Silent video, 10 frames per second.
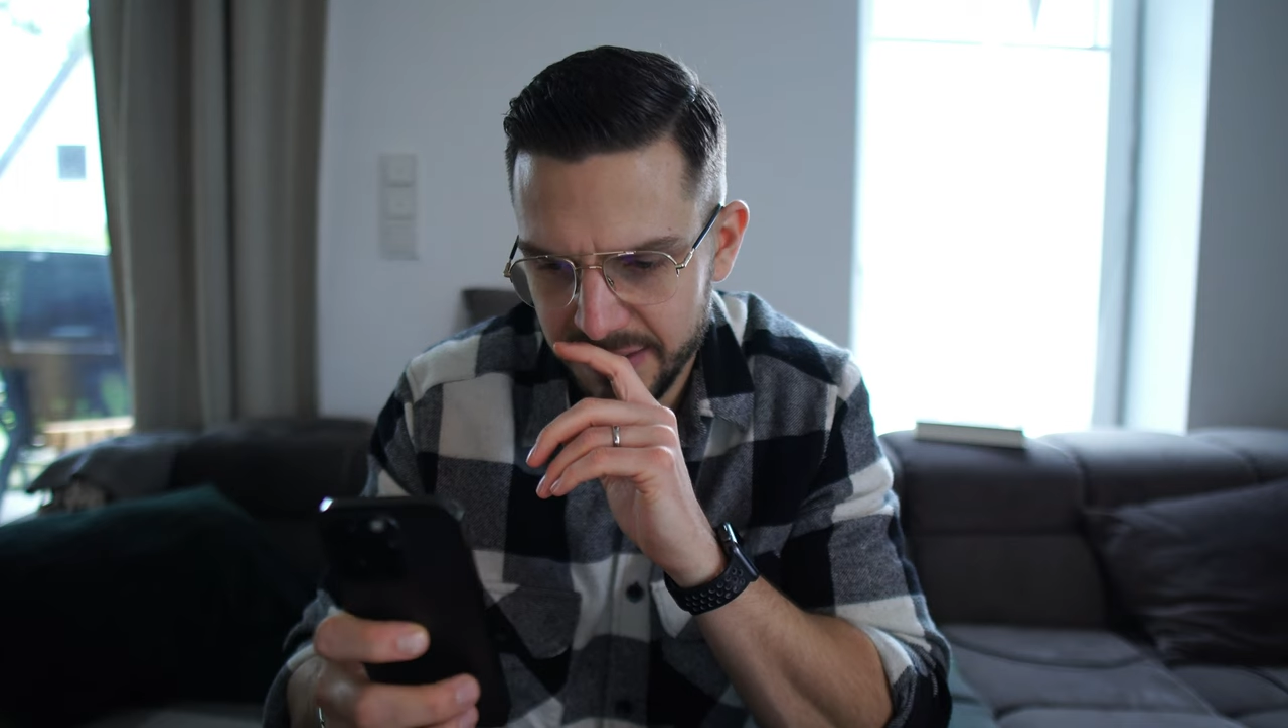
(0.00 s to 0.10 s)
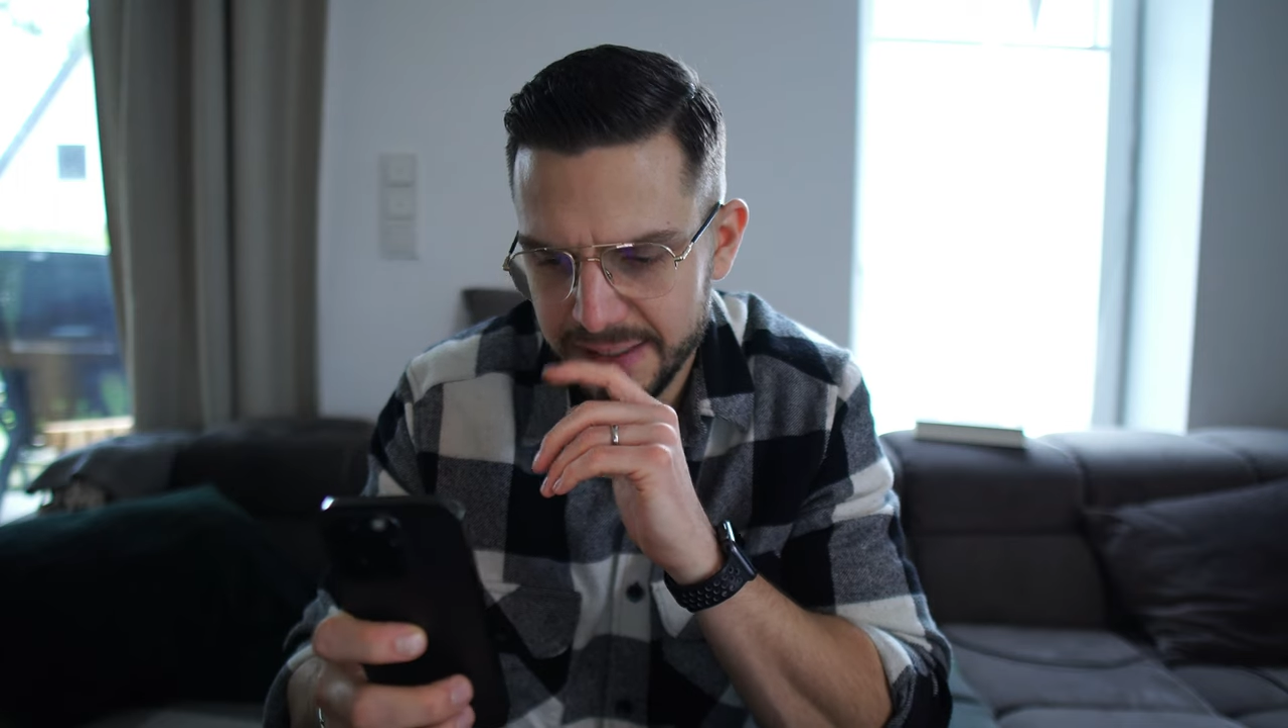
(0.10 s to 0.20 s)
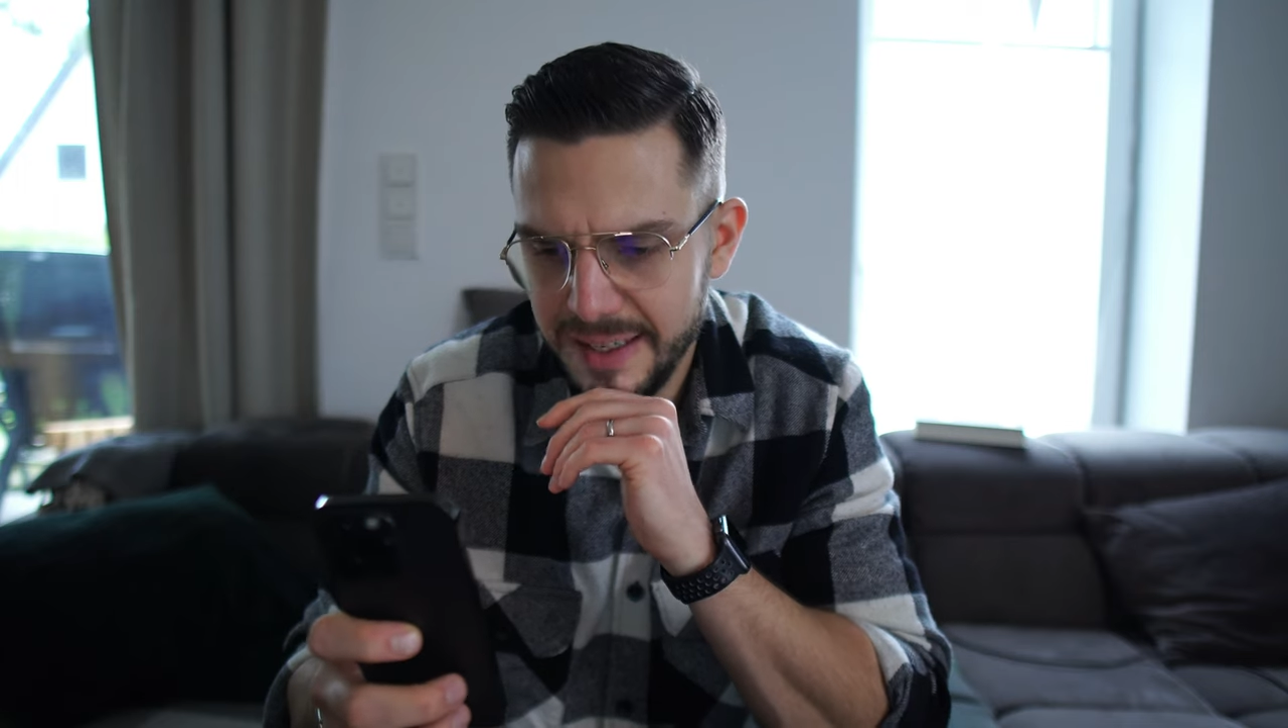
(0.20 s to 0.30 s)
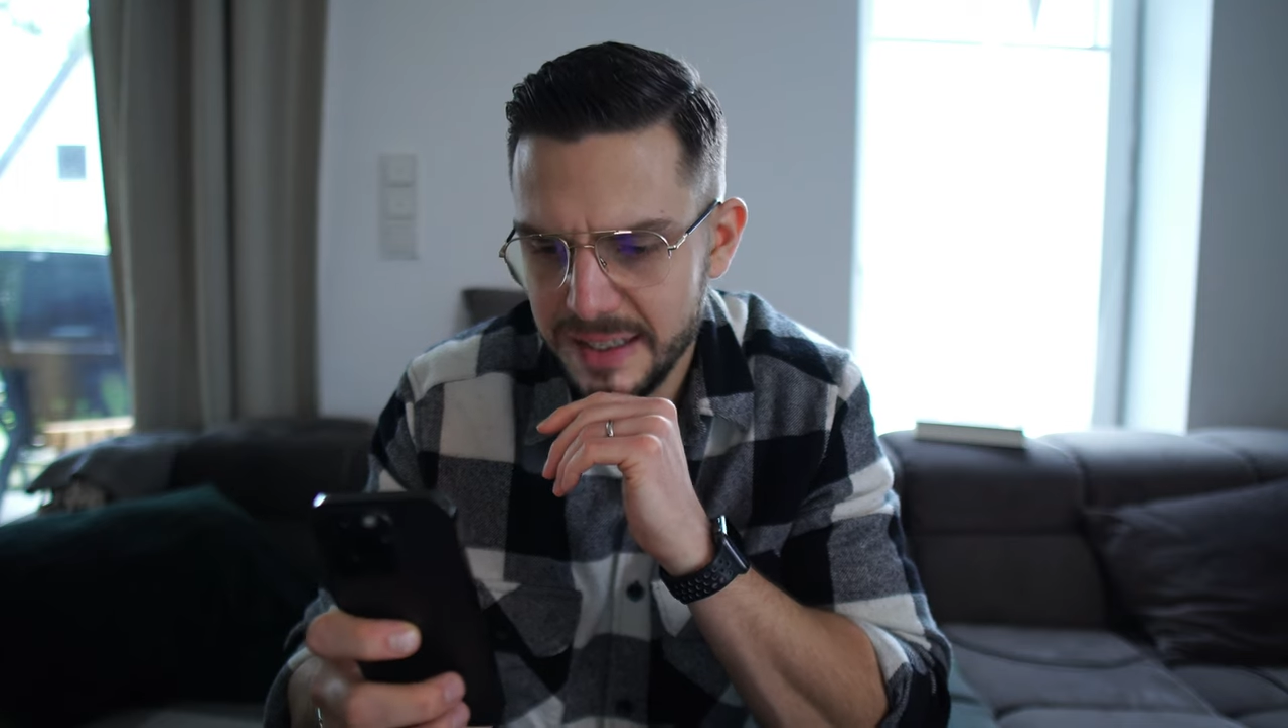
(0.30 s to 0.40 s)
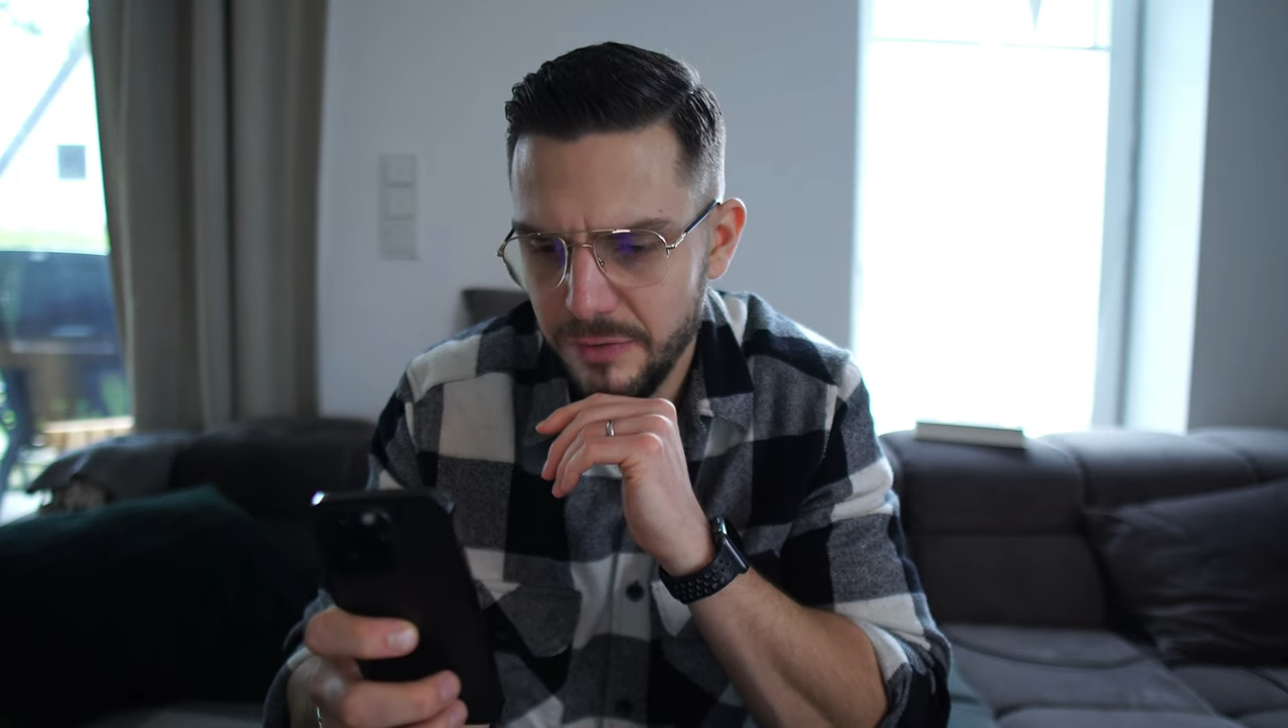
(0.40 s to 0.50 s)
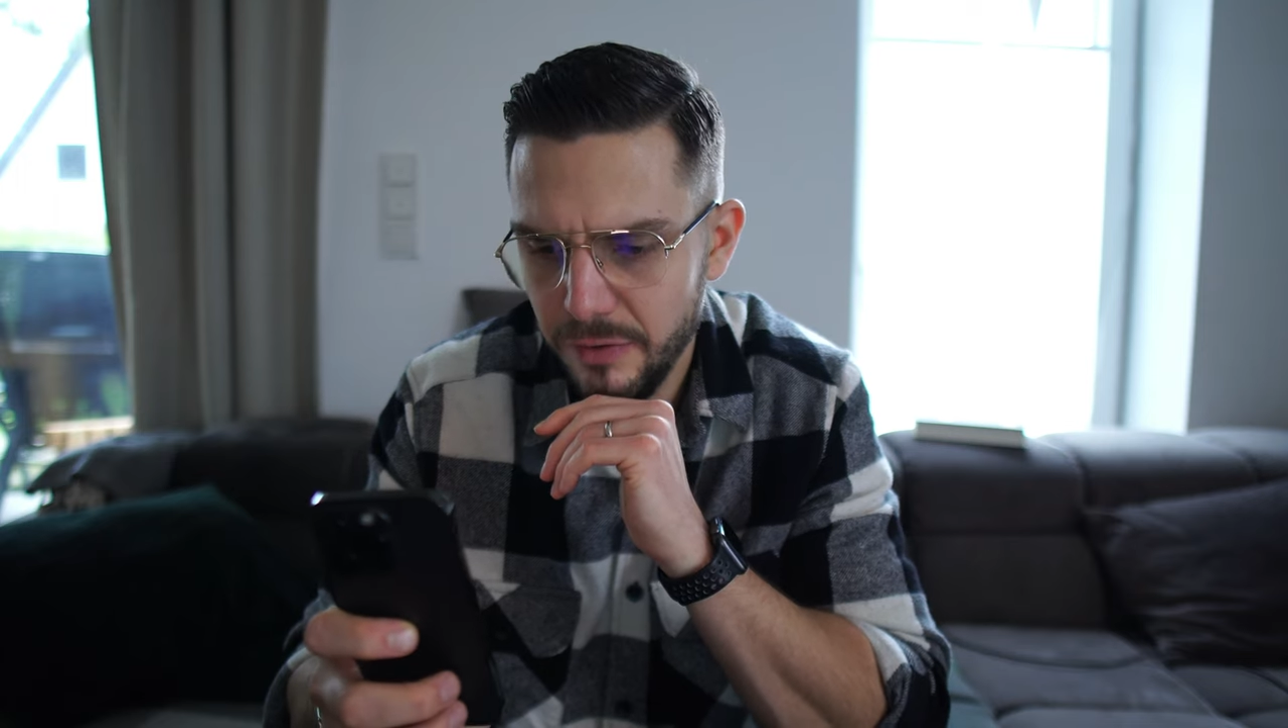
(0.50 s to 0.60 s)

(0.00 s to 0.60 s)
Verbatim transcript: verteilt sich